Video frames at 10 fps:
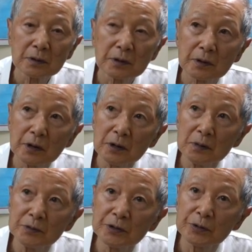
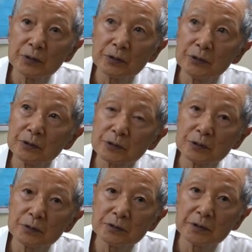神という
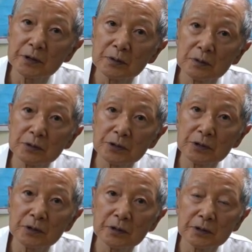存在を
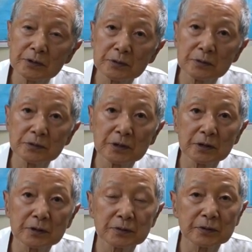信頼するんじゃ
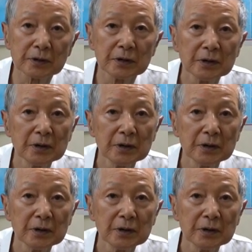なくて